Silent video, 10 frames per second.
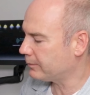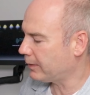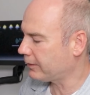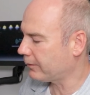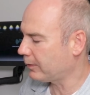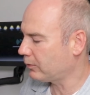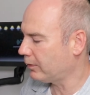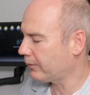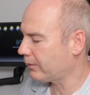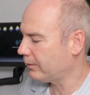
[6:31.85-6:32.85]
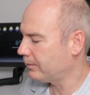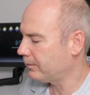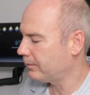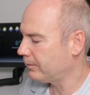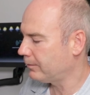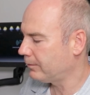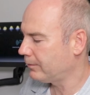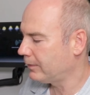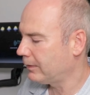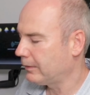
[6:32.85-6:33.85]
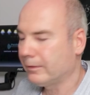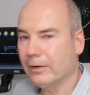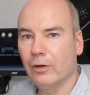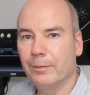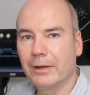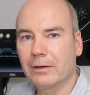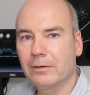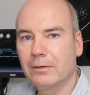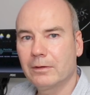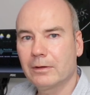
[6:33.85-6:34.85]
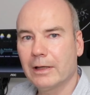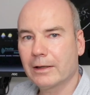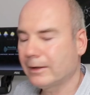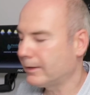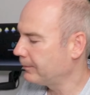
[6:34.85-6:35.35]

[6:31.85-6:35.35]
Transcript: Ich mache das mal kurz. Da hört man Klack